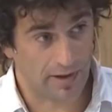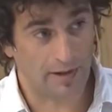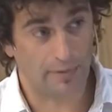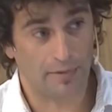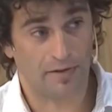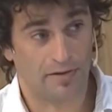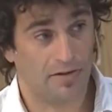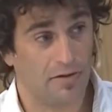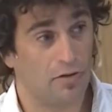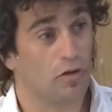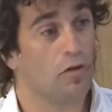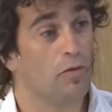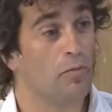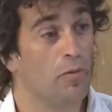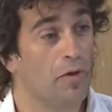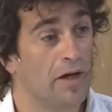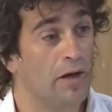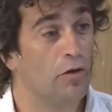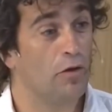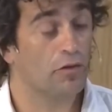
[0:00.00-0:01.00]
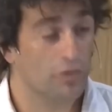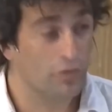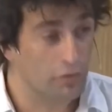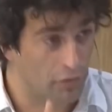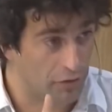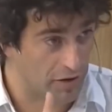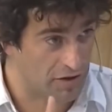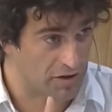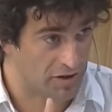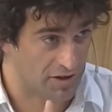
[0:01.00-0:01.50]
Que había sido convocado sin
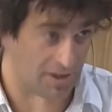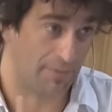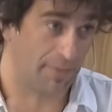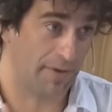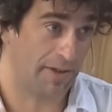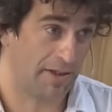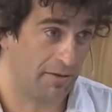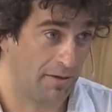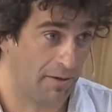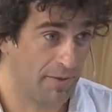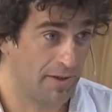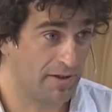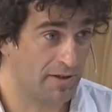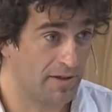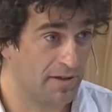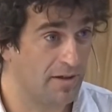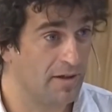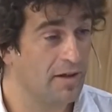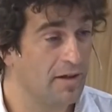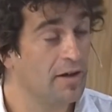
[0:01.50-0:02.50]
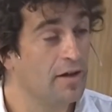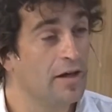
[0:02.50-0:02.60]
fecha, llamativamente.